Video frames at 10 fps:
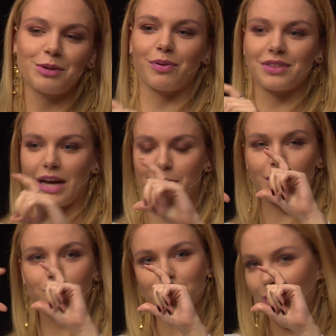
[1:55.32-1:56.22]
że pod
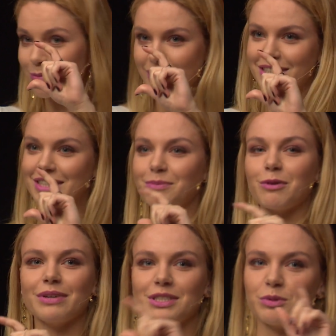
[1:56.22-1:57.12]
kamerą, którą on będzie
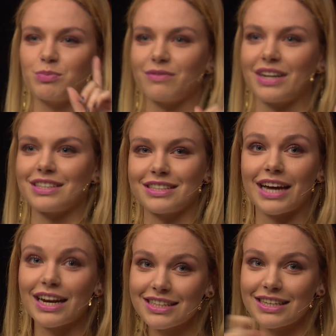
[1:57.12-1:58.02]
trzymał, będziemy przewracać
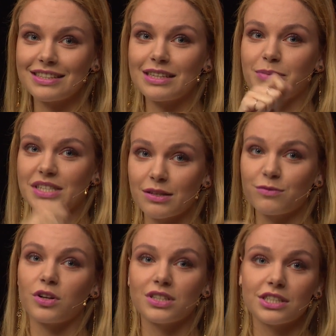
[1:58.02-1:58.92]
kartki z
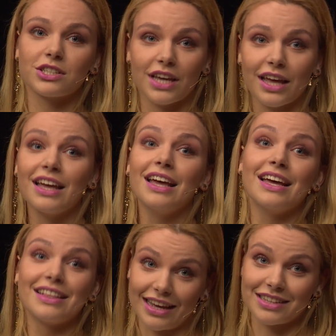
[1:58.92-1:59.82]
napisanym fonetycznie
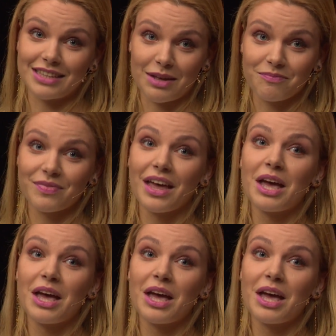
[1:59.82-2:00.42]
Jak tekstem. to właśnie